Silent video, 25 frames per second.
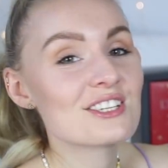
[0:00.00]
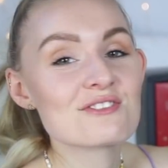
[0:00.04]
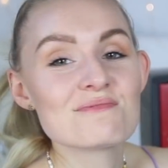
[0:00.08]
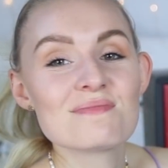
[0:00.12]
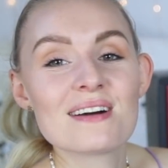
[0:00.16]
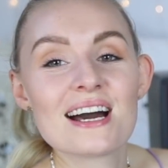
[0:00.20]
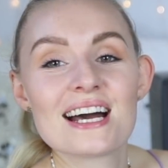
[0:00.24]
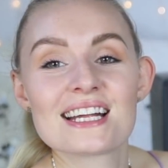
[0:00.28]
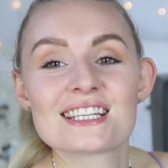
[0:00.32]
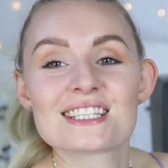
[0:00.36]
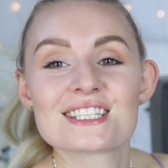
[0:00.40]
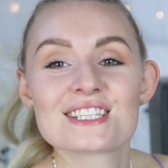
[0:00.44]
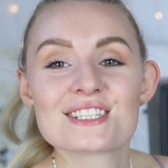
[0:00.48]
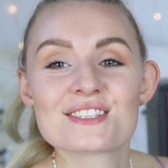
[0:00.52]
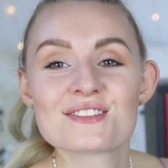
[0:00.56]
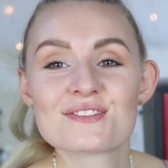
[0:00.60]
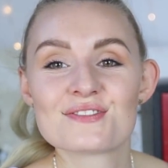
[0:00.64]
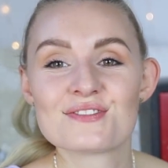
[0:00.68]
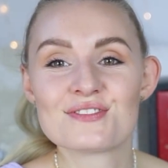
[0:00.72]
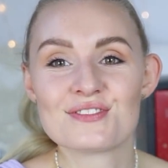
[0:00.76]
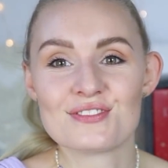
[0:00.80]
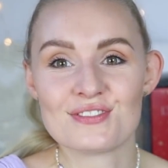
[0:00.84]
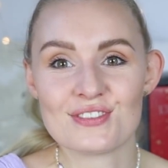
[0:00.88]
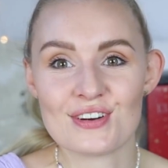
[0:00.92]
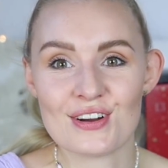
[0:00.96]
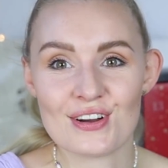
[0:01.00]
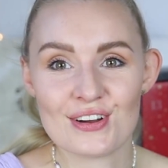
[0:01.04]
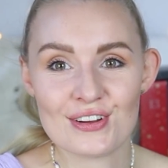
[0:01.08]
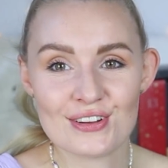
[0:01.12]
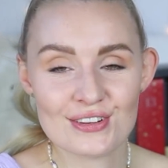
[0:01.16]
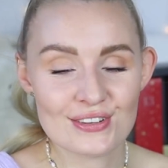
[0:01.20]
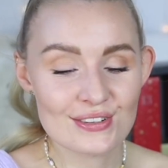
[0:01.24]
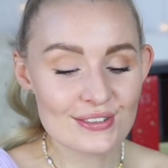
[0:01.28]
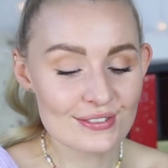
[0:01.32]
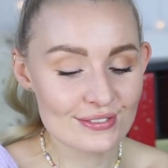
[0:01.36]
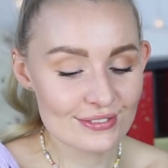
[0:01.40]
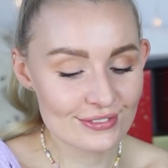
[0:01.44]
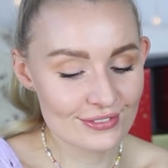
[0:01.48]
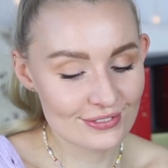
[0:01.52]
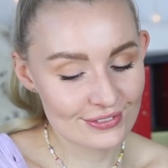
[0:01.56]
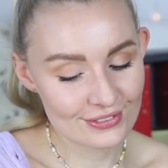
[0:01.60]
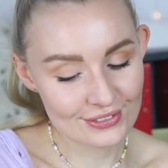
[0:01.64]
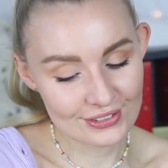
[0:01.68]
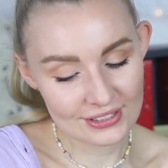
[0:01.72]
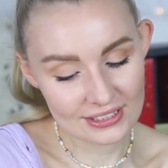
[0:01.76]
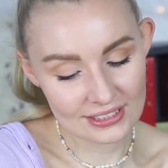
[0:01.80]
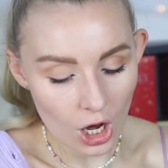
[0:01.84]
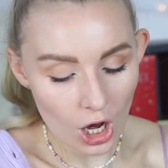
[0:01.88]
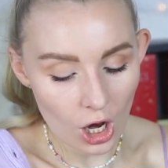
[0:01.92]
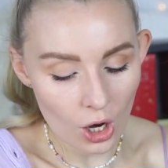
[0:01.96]
Nummer 12.
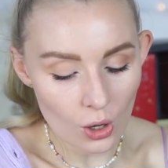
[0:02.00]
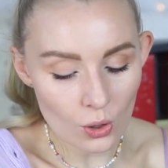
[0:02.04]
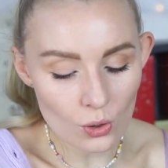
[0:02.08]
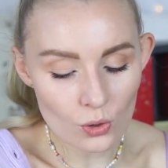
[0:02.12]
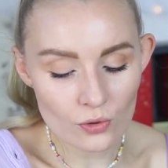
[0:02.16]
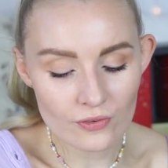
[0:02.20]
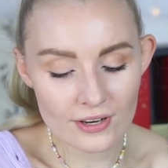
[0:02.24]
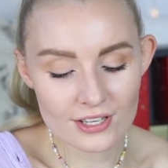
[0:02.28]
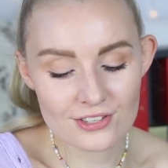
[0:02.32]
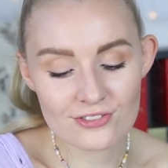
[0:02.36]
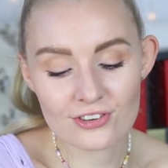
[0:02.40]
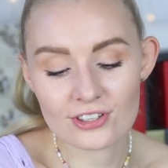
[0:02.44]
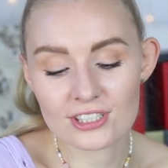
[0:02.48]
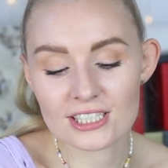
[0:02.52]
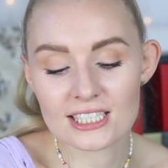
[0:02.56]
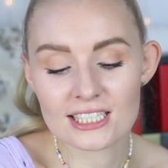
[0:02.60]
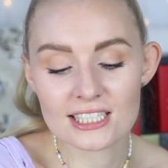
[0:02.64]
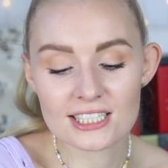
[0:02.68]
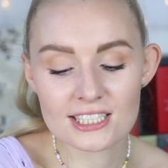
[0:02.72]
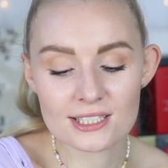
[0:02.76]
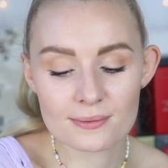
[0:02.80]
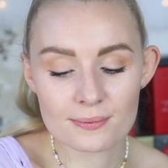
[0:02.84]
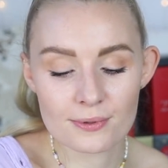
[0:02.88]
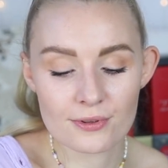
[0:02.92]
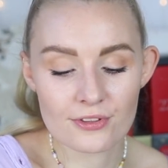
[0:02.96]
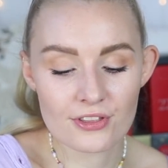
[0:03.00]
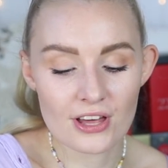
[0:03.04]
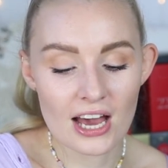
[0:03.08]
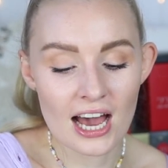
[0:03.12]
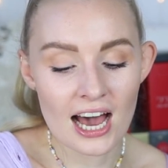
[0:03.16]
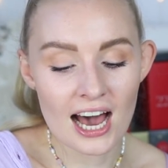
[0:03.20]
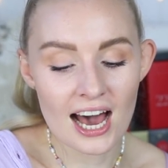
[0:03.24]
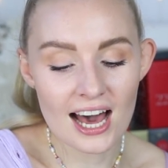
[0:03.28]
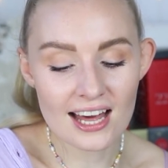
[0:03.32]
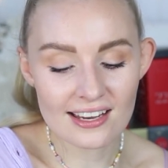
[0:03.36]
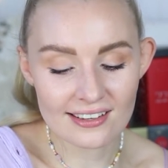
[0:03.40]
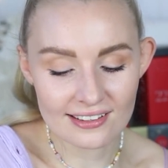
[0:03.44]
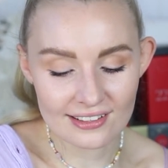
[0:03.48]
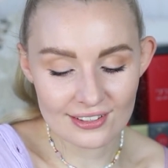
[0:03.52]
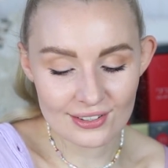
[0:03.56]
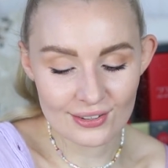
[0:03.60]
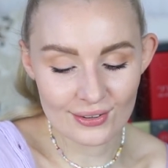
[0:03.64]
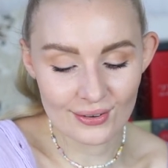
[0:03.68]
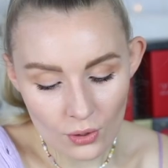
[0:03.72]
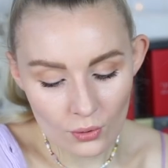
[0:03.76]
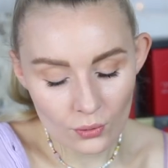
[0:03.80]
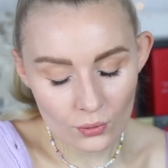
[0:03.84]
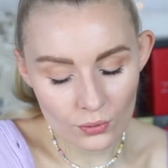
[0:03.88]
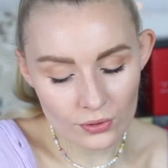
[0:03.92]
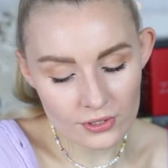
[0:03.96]
Oh, was von Elizabeth Arden.
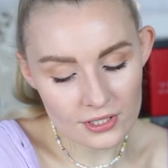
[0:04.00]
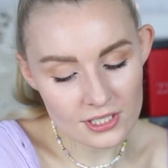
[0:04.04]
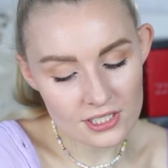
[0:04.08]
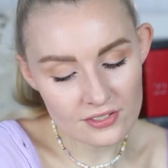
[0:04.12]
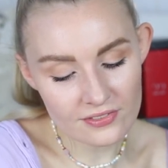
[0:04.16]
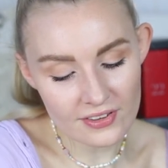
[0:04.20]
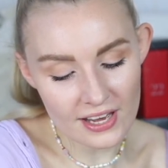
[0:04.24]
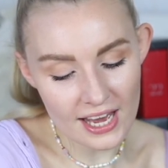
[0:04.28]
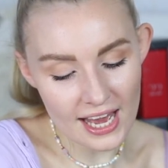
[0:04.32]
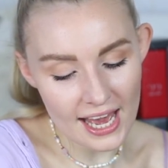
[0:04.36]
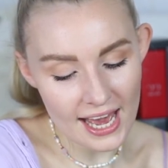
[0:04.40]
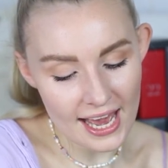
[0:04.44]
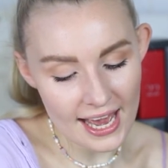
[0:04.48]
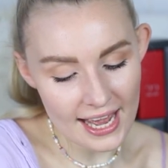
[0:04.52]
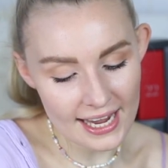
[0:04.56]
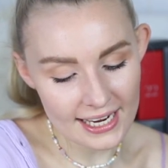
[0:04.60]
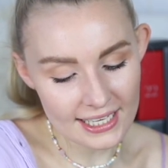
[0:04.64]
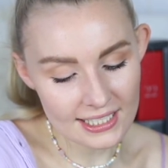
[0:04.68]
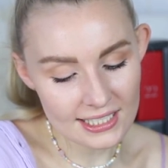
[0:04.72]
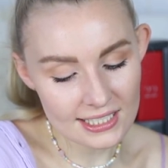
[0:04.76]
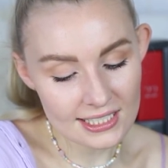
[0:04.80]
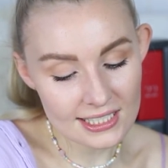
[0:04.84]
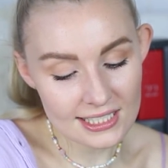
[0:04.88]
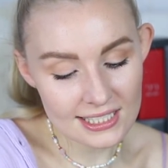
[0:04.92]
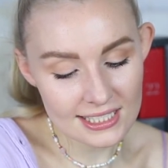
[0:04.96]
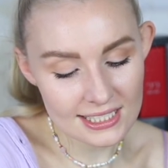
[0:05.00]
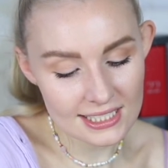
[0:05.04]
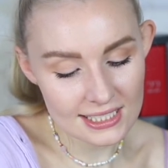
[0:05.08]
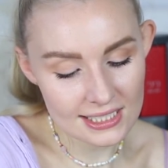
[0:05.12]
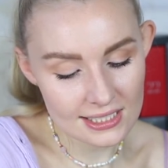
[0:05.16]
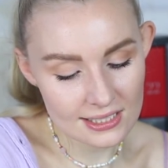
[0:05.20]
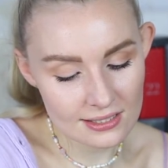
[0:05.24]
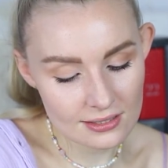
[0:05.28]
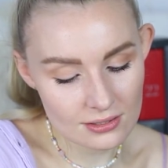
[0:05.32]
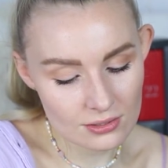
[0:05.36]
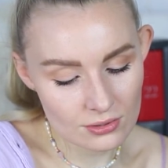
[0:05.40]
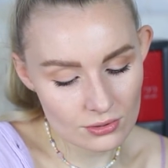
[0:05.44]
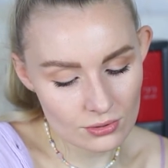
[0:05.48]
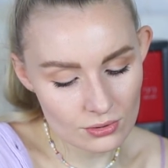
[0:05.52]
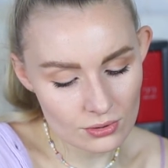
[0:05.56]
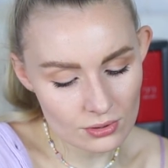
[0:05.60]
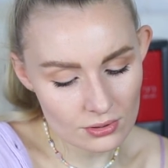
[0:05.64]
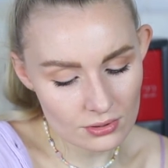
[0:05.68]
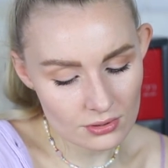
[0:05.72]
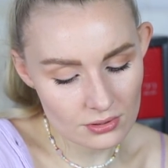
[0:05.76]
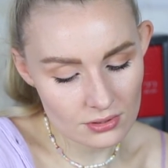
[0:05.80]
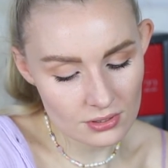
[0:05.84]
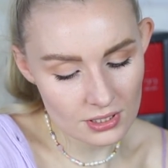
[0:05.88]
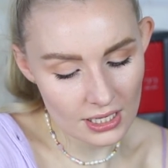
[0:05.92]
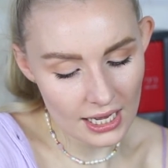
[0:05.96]
Und zwar ein
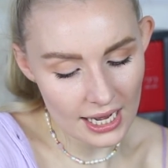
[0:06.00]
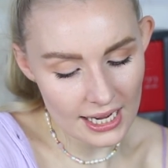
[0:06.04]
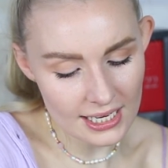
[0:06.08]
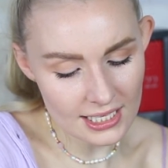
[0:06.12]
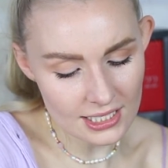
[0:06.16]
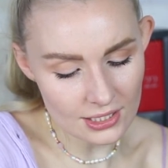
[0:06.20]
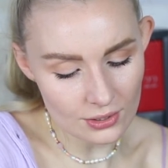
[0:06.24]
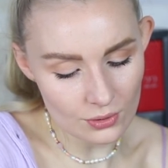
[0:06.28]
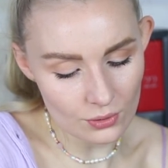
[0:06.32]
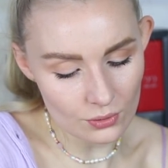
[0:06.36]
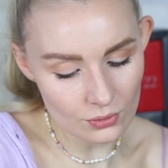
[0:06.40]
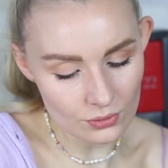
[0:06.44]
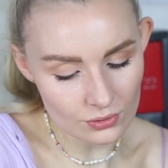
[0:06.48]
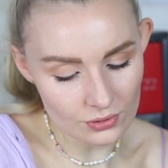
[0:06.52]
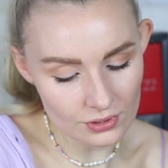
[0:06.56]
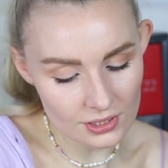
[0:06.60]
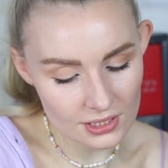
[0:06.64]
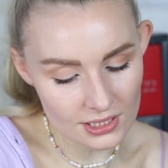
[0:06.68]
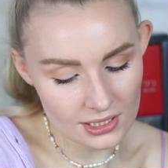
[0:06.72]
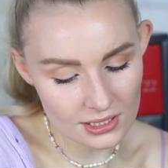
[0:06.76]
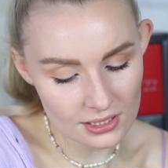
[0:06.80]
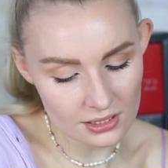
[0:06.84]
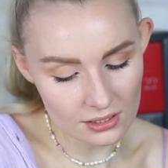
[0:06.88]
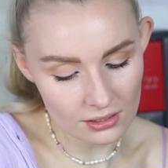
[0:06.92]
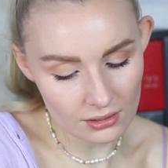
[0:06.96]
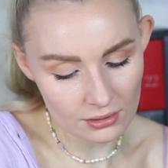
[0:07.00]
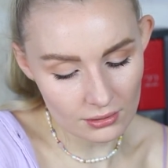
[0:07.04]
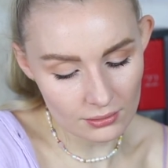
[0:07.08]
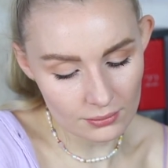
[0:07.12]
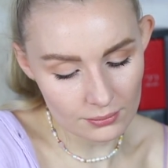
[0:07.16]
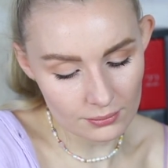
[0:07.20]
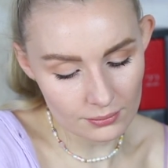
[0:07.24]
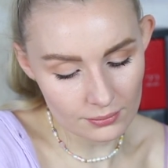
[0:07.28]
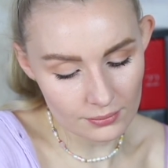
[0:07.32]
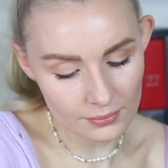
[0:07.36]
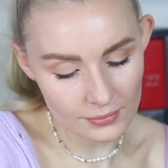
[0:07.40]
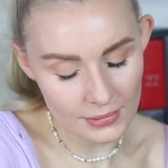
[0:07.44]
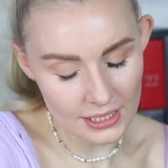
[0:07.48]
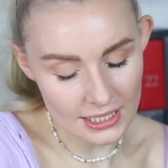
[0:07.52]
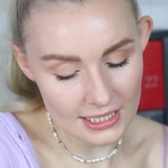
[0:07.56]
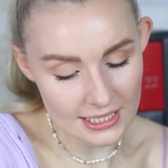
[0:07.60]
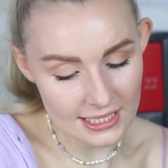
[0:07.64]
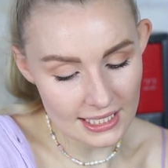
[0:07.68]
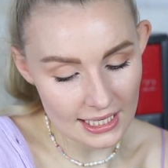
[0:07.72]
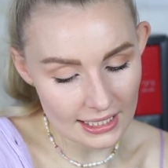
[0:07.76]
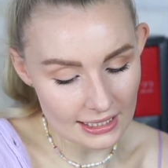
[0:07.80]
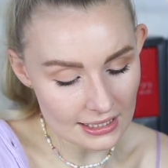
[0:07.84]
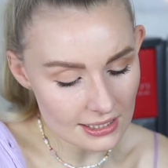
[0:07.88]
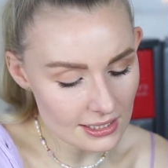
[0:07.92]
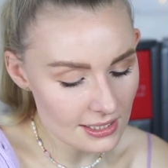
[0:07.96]
irgendeine Reinigungsessenz. Ähm,
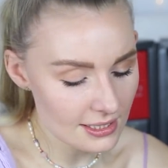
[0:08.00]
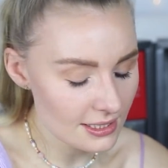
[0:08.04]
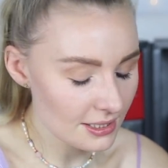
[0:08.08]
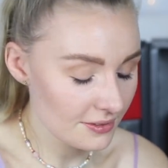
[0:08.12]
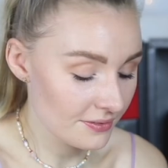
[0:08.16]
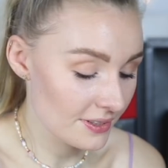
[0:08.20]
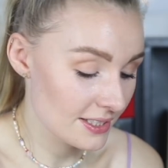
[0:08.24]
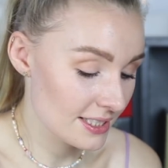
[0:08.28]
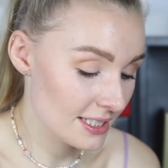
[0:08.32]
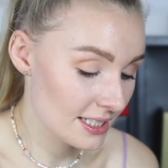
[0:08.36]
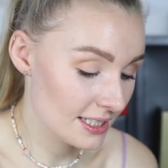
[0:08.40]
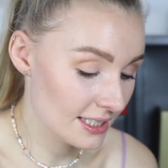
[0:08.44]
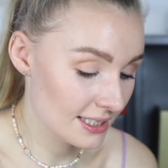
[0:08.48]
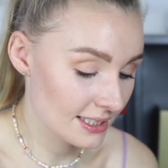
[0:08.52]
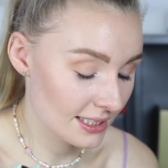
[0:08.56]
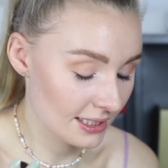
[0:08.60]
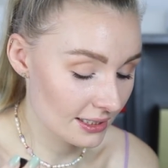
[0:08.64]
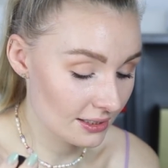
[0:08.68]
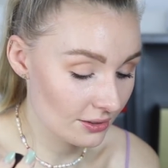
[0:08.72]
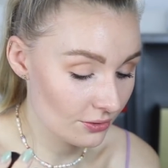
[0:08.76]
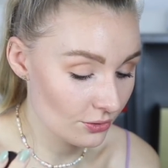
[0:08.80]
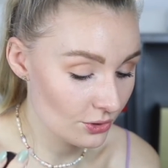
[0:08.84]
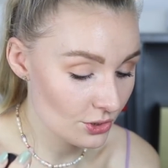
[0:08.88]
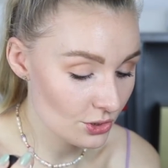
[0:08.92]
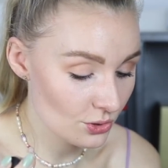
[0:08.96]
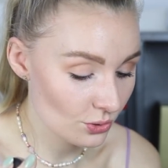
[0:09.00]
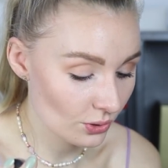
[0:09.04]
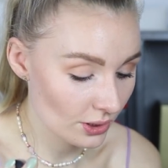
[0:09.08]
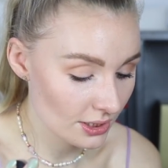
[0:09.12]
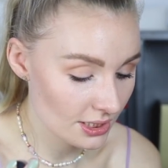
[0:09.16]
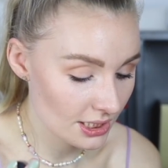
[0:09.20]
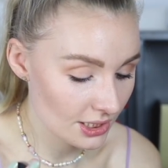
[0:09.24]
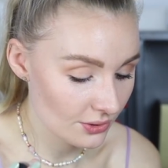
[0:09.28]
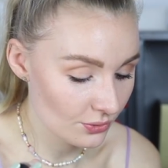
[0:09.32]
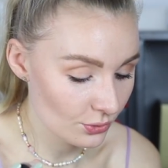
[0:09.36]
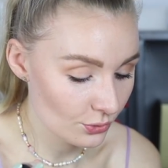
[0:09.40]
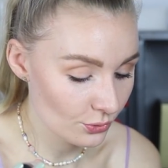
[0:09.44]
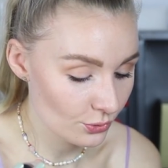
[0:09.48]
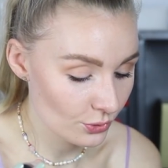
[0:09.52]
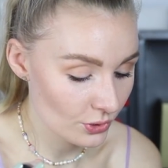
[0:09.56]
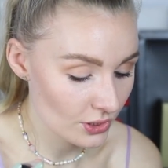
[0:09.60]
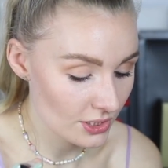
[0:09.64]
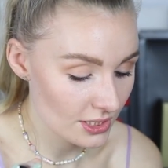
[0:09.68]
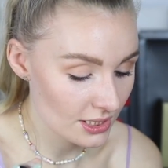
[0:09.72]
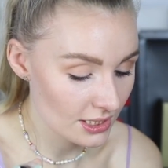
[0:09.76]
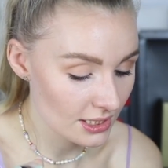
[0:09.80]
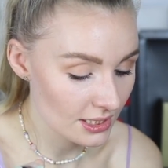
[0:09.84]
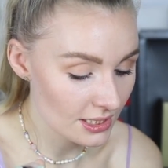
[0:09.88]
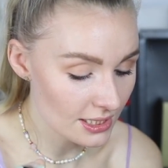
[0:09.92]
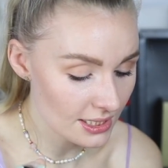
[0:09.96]
ich weiß ehrlich gesagt noch nicht so richtig, wofür das
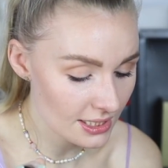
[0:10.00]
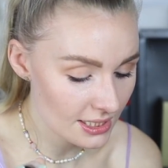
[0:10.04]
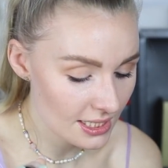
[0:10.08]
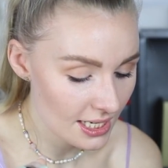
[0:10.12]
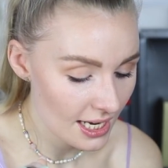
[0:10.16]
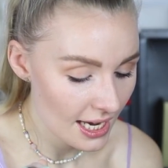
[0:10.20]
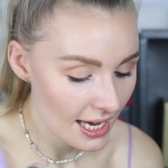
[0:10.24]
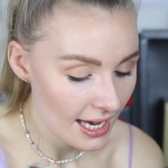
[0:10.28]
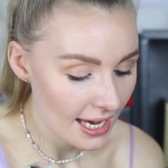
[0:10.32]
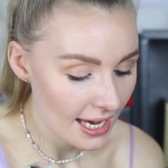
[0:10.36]
ist.